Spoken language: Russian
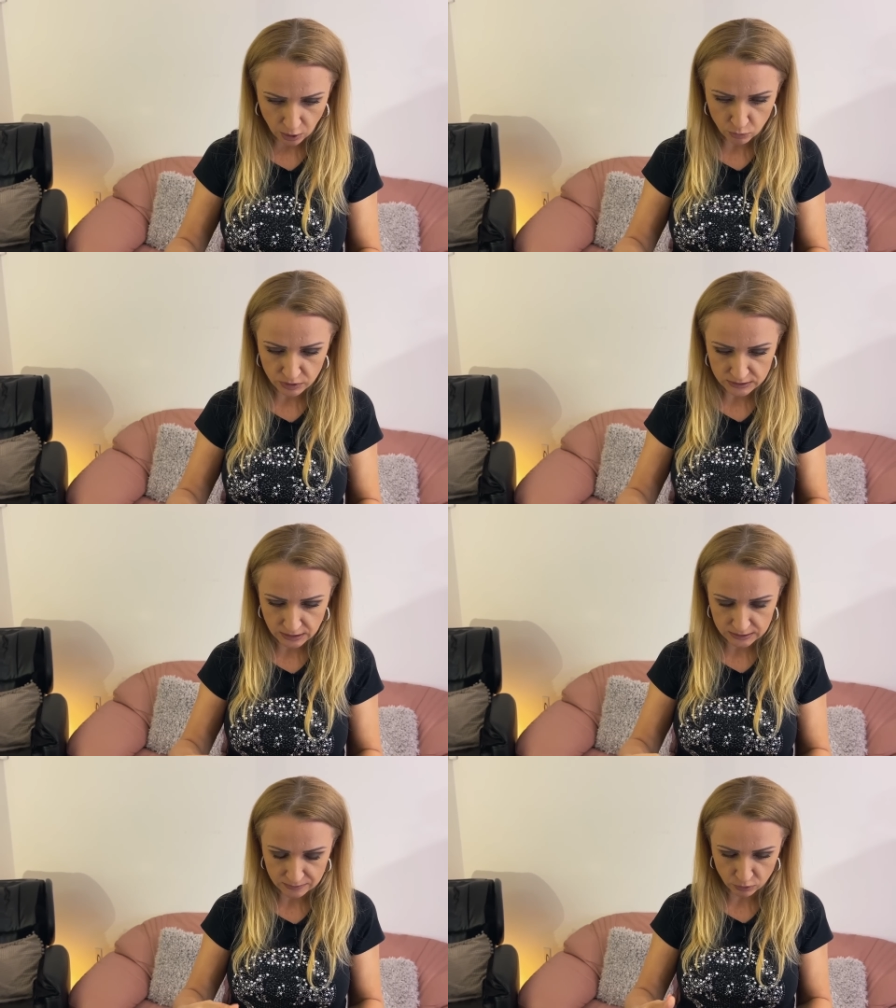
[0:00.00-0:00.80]
каком-то
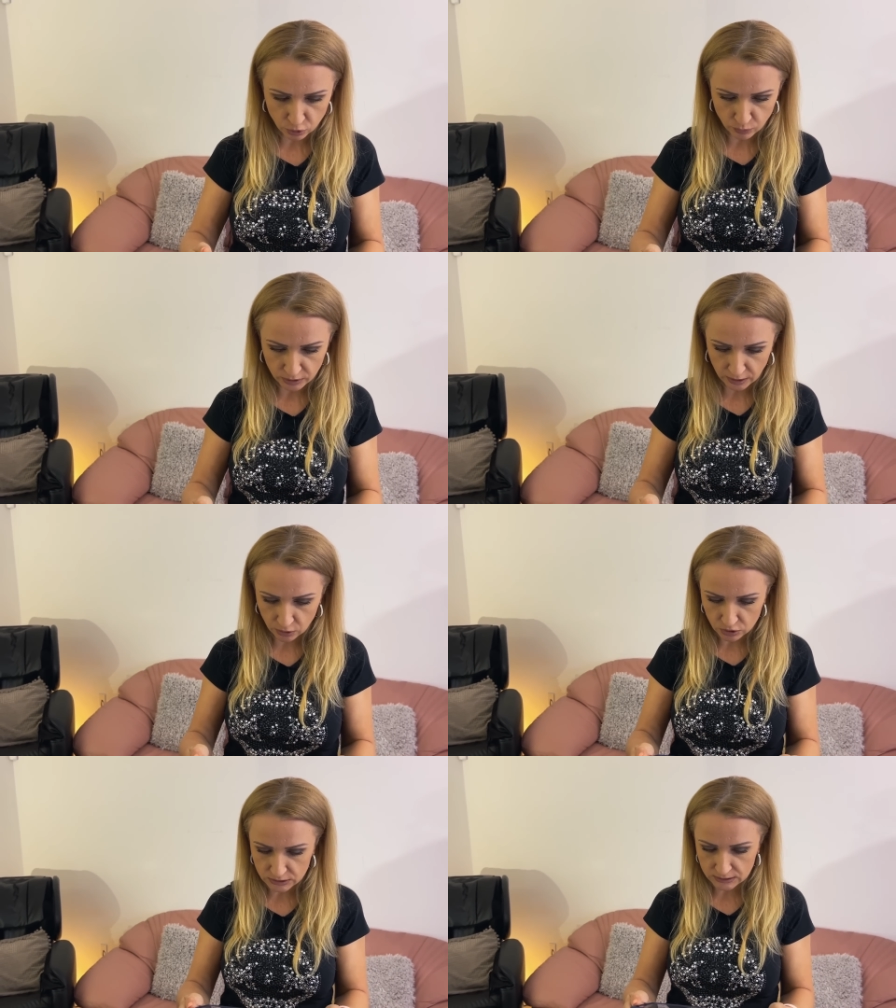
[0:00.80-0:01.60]
сайте, вот он
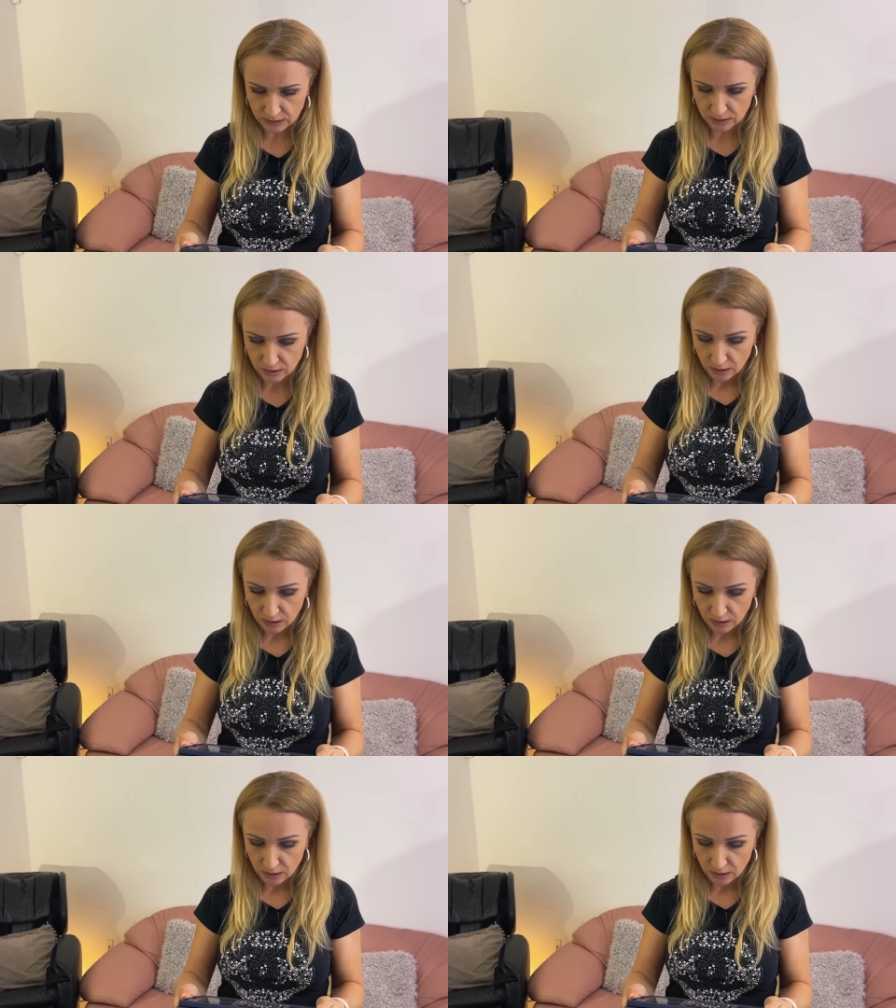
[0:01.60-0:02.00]
продается за